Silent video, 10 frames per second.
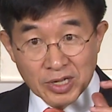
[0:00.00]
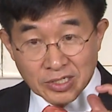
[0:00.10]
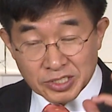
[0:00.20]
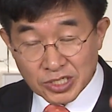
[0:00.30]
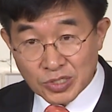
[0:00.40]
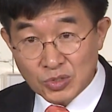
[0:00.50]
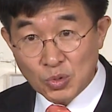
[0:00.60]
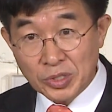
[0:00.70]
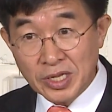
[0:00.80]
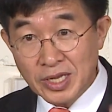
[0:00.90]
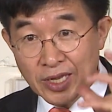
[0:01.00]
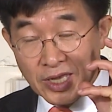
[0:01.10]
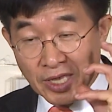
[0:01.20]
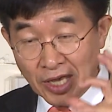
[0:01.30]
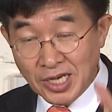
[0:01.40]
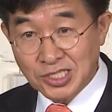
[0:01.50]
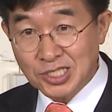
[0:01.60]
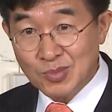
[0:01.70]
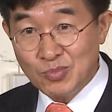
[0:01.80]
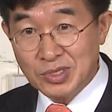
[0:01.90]
성공의
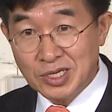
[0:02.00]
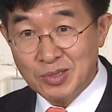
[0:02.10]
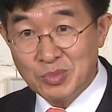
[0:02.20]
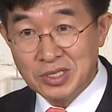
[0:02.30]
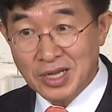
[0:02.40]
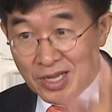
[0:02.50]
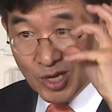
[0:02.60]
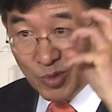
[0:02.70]
핵심적인 뭐다